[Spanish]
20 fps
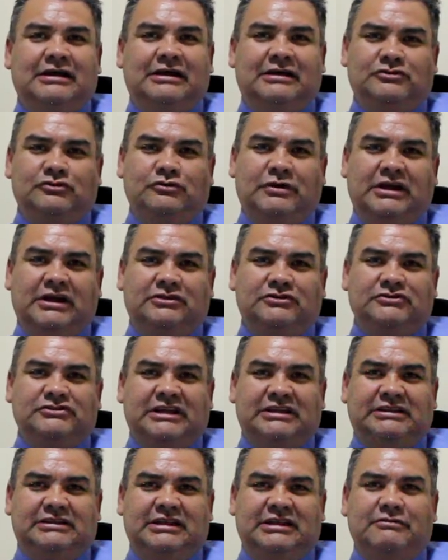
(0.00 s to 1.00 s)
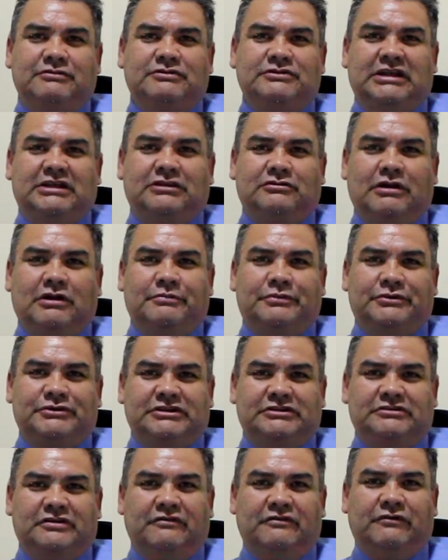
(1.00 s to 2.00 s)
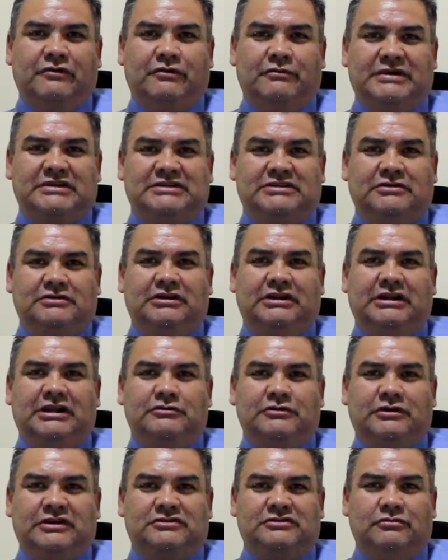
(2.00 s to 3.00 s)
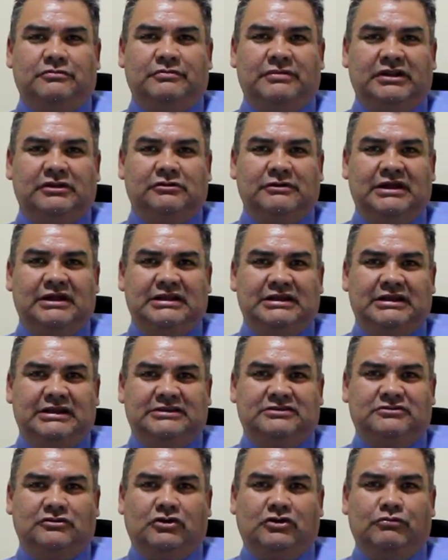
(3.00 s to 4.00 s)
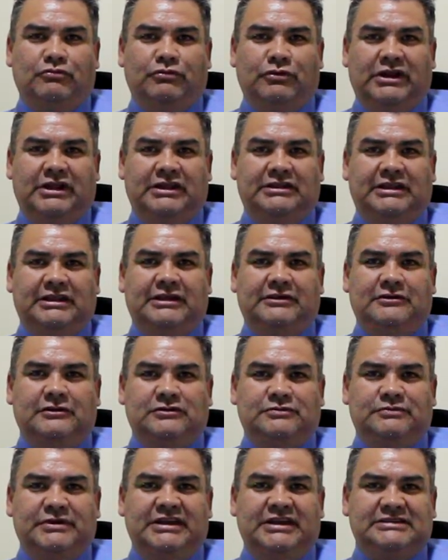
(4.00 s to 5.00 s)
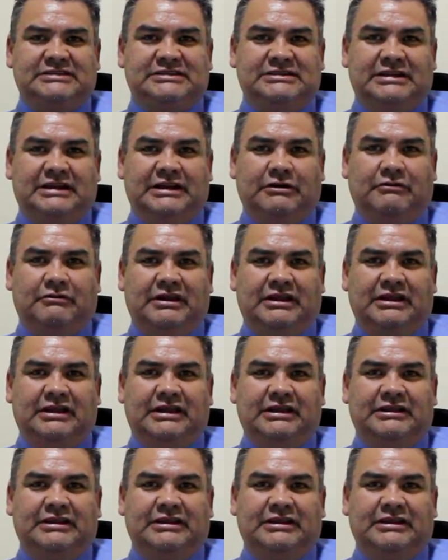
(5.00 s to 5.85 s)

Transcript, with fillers: sujetos activos dentro del proceso de formación en la educación virtual. Es un componente de dos vías. Recuerden que